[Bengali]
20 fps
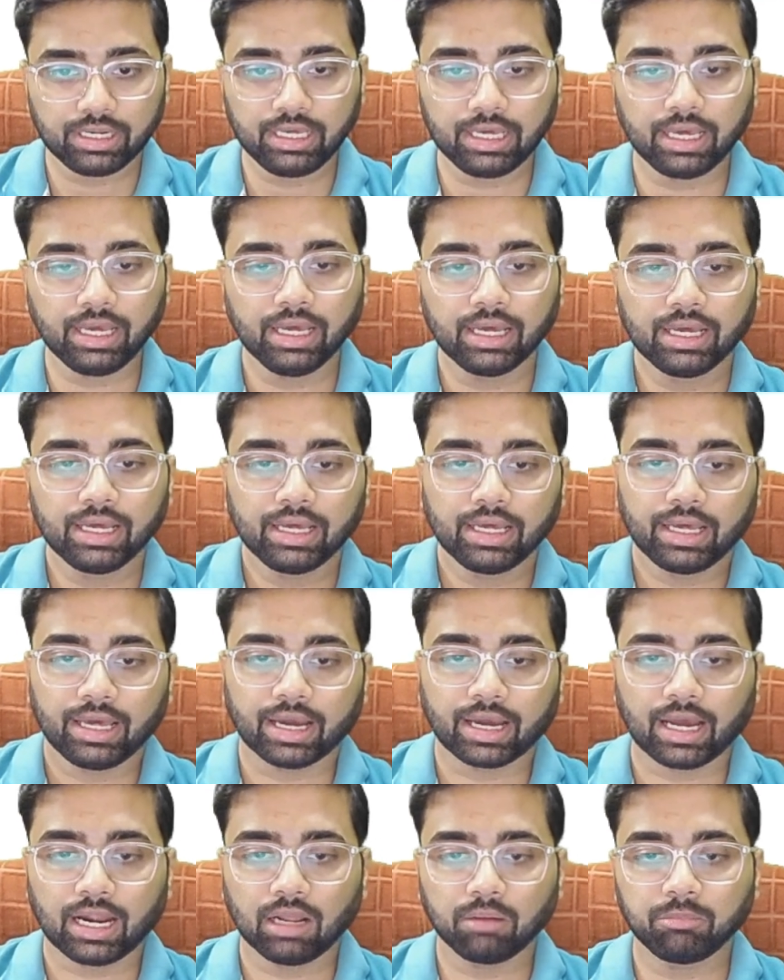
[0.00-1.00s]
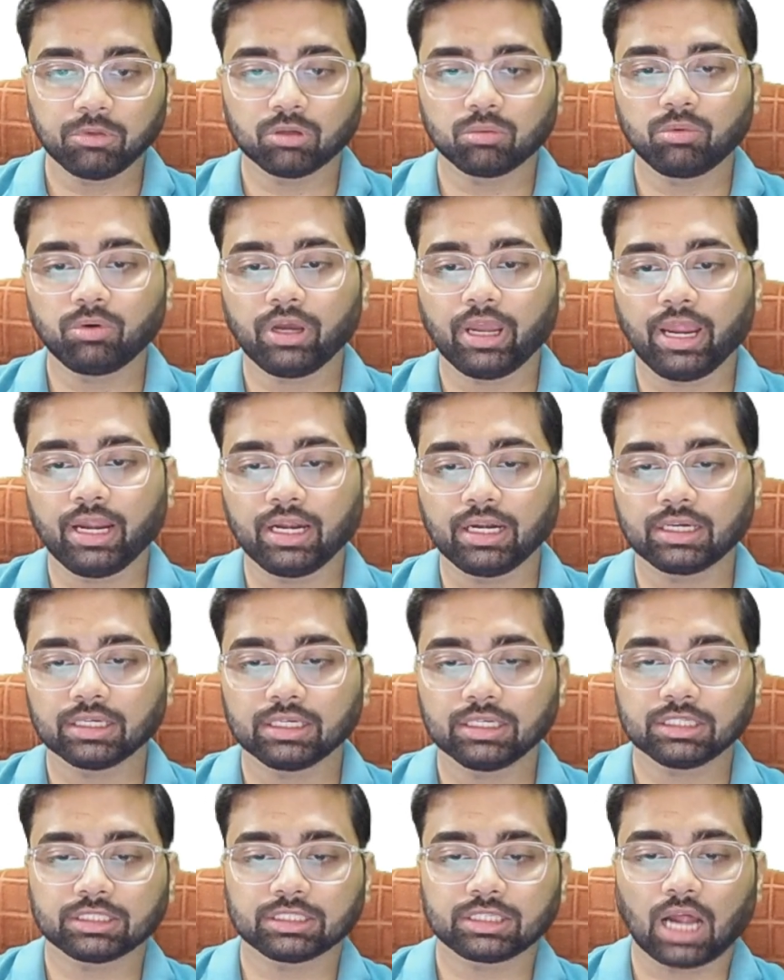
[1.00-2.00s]
নিয়ে এখানে আমি দেবো
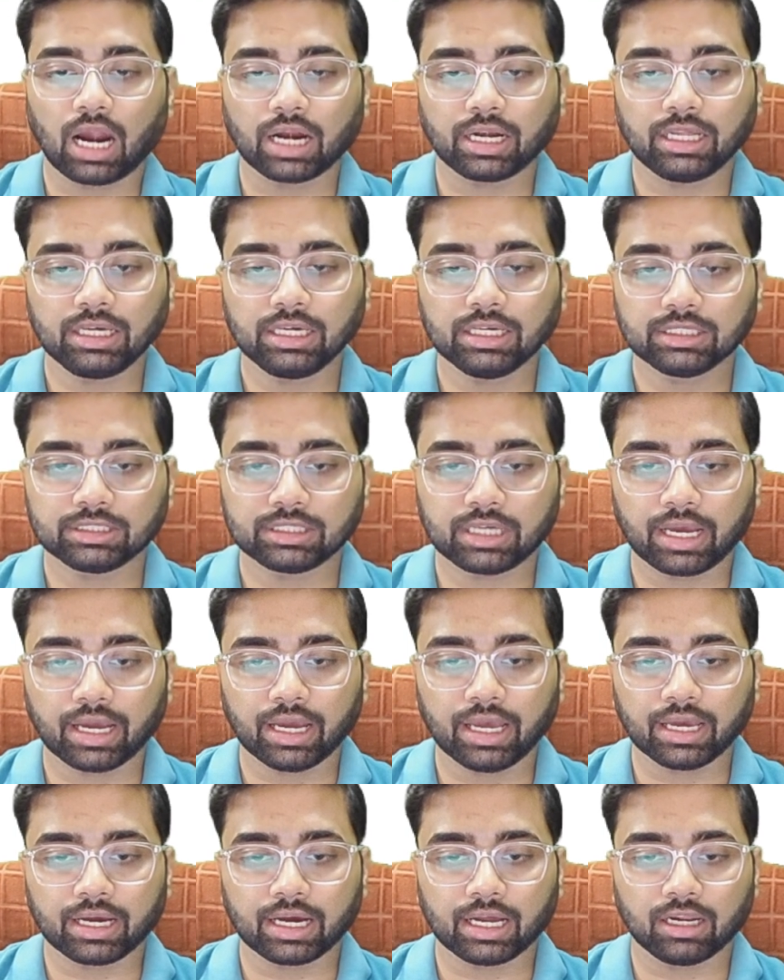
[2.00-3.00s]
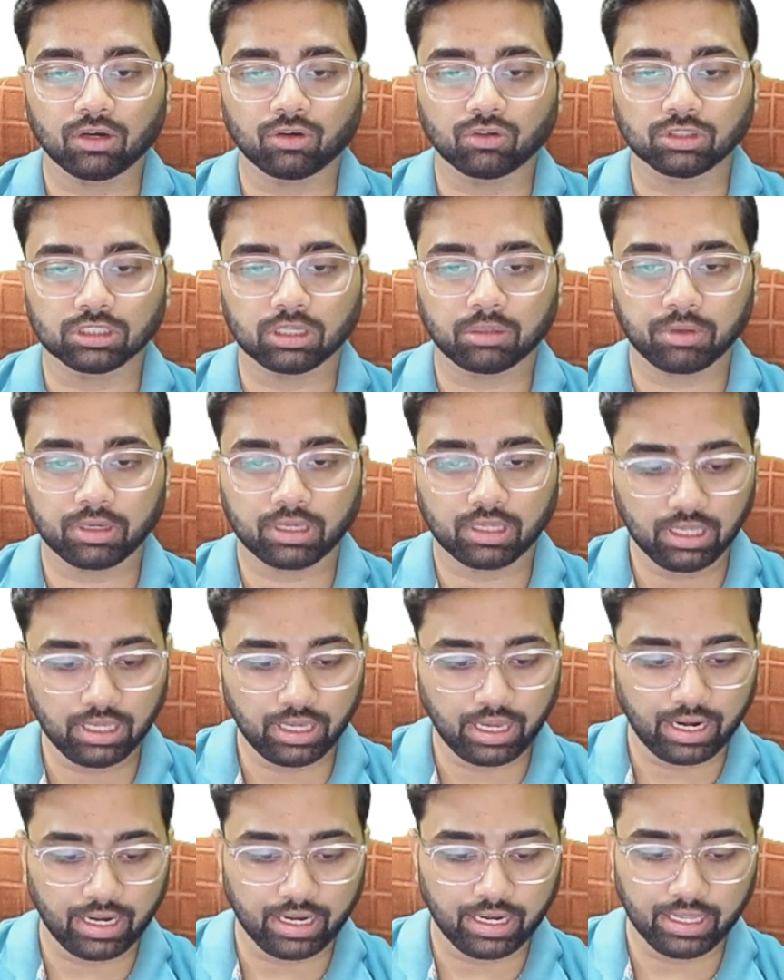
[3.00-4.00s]
এন্টার স্টার্টিংয়ের জায়গায় এখানে হয়ে যাবে কি
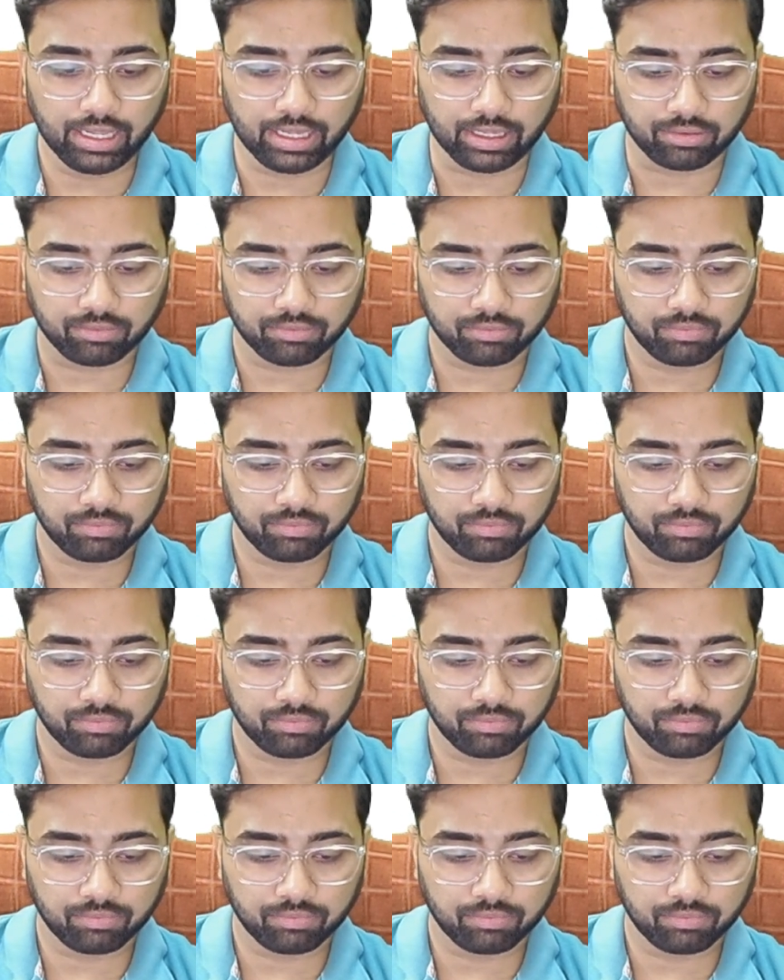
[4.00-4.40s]
এন্ডিং